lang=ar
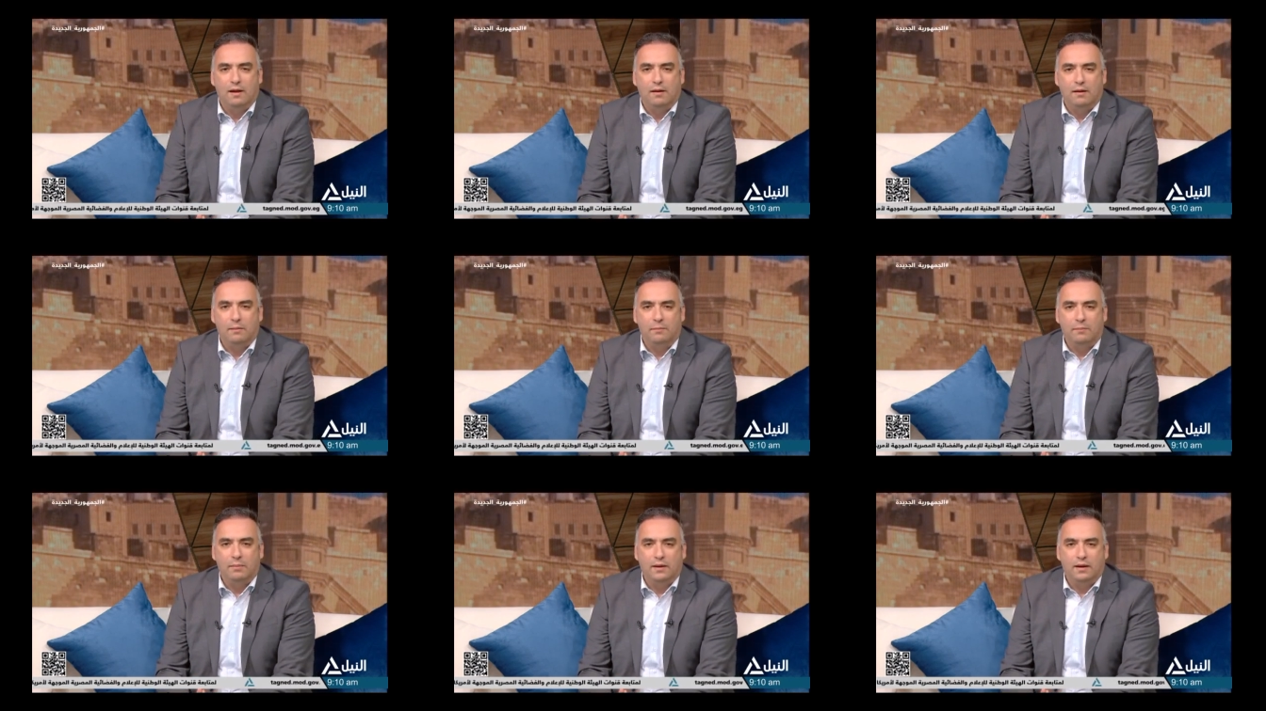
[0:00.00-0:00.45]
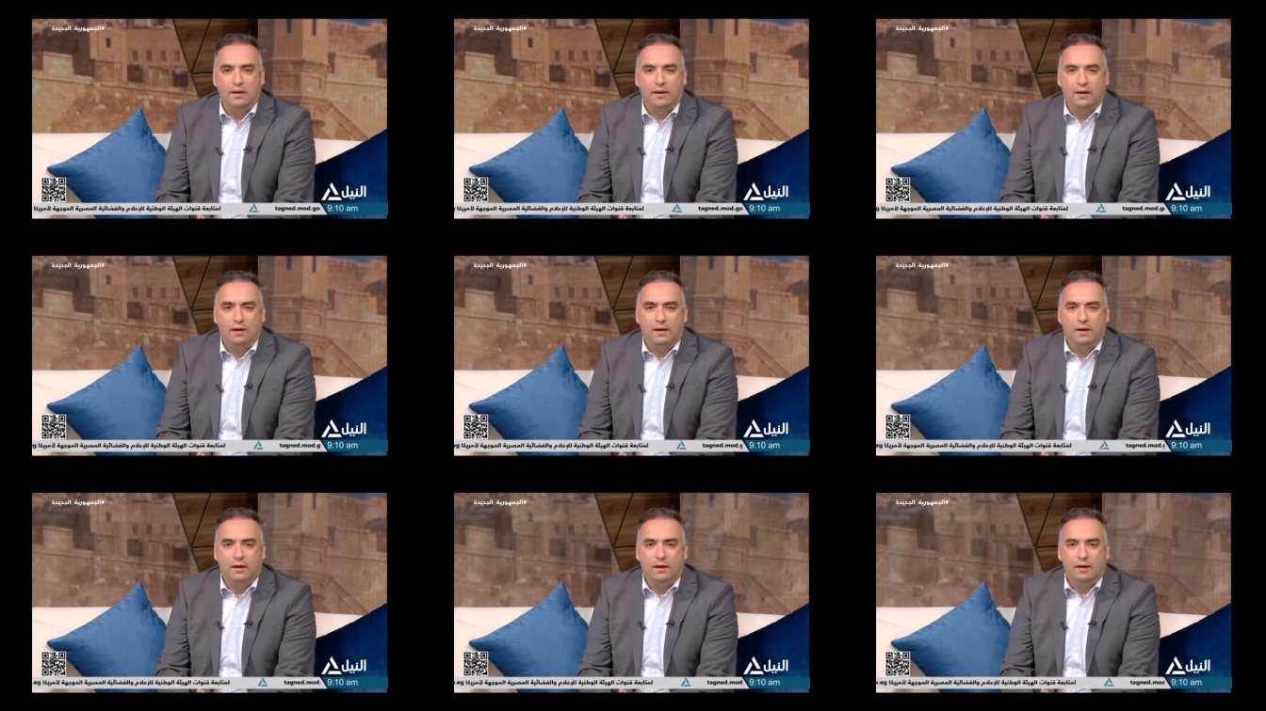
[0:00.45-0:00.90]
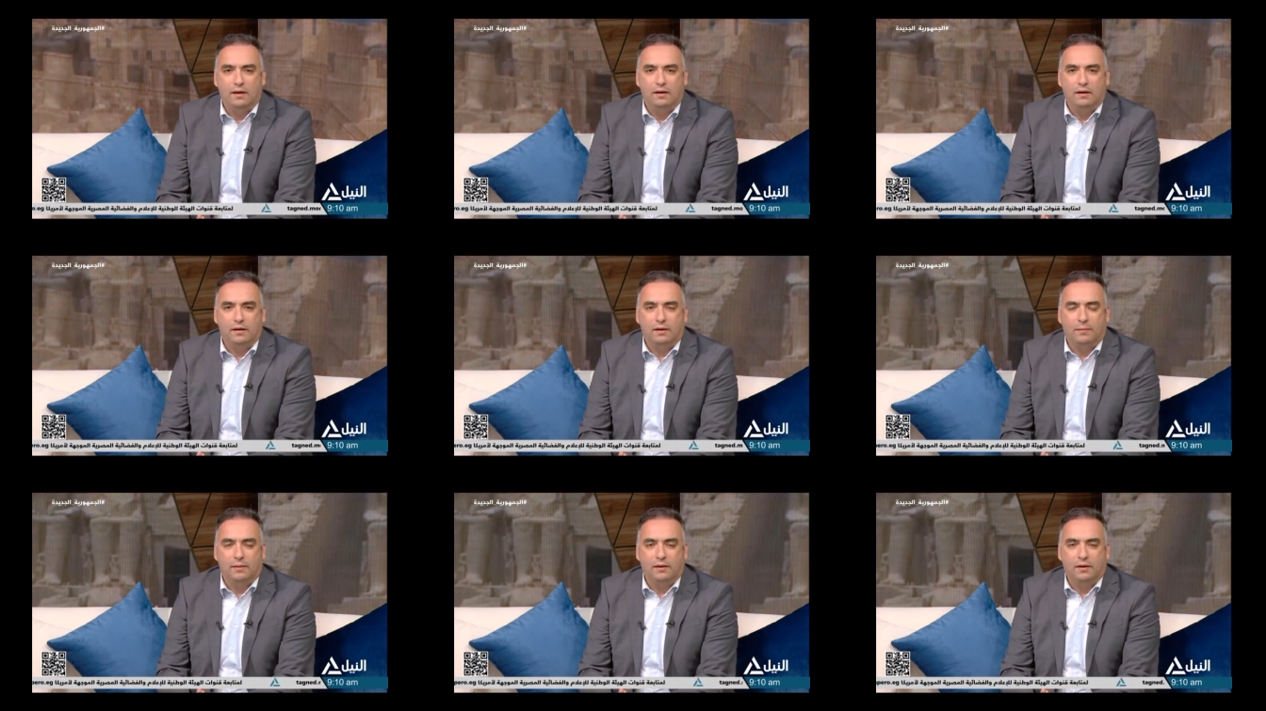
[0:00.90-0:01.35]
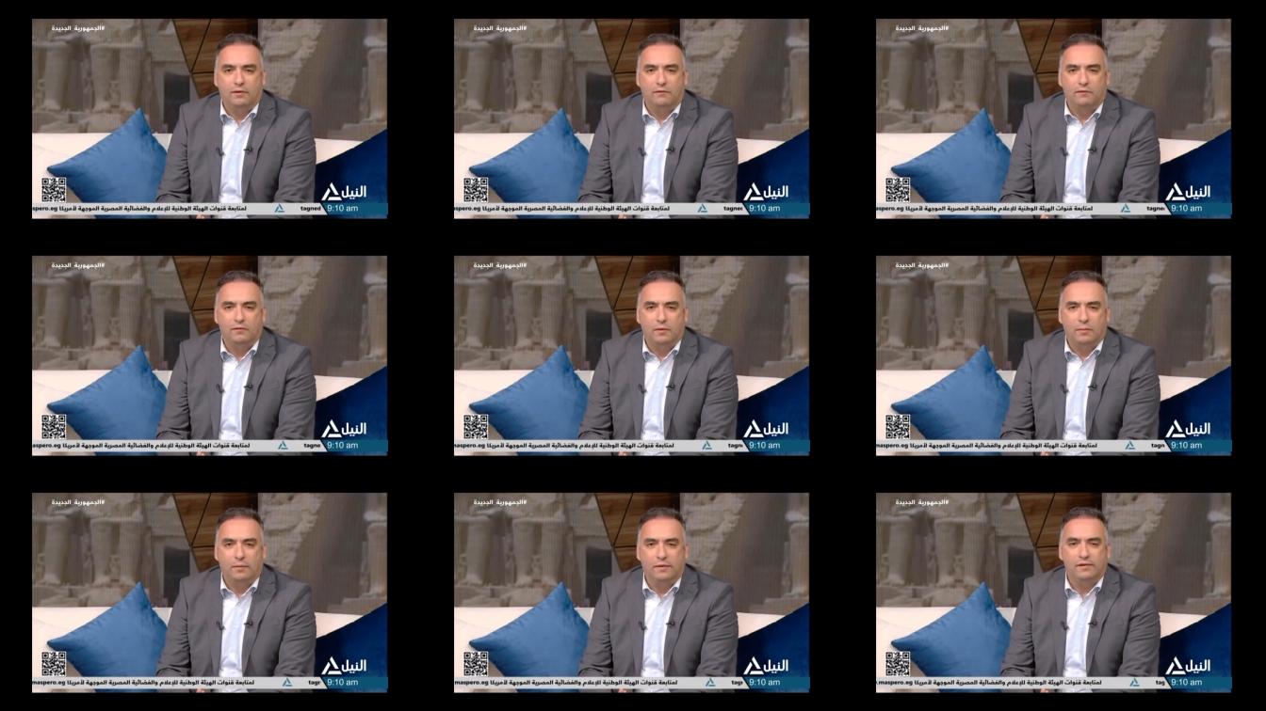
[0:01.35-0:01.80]
برمضان
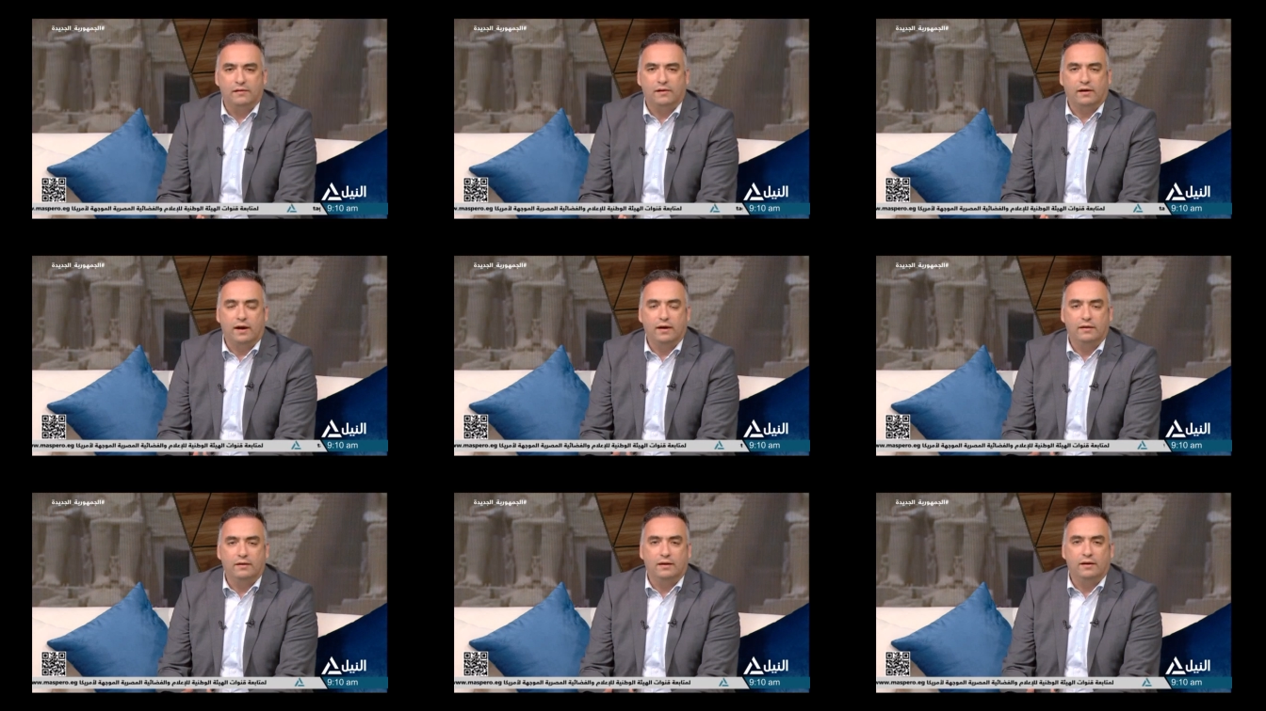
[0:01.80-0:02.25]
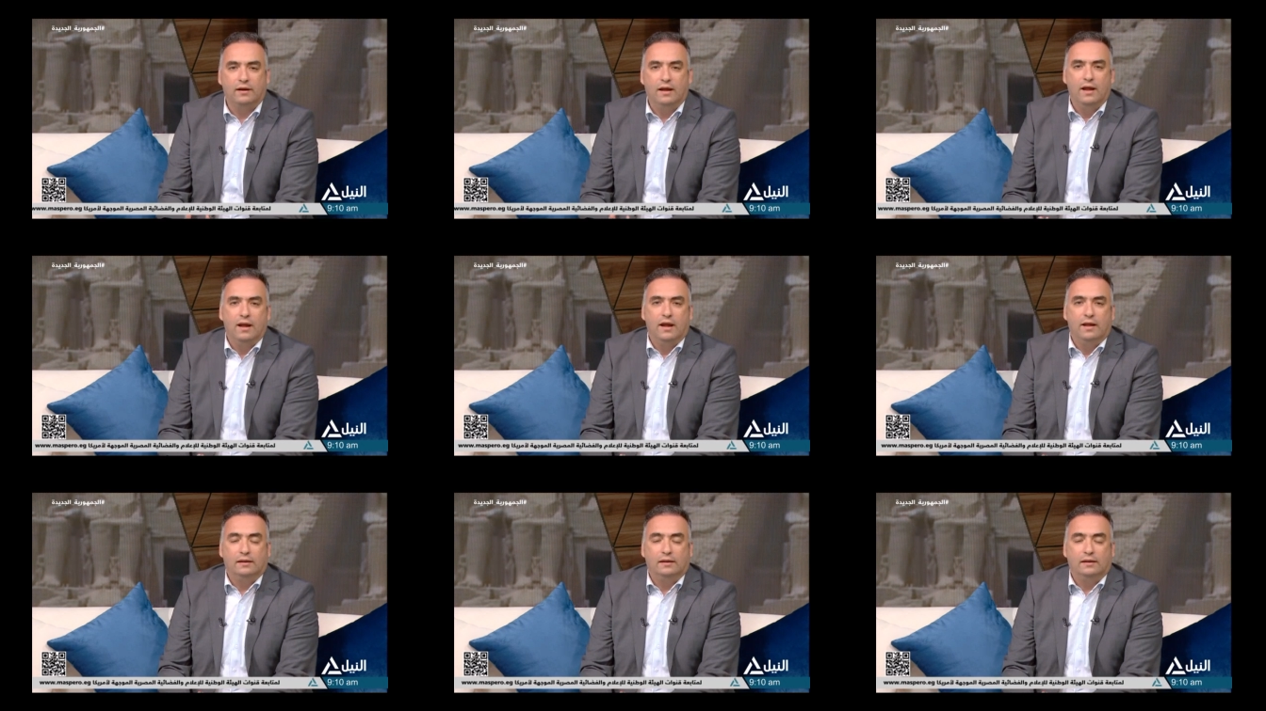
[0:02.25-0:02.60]
في مصر ايضا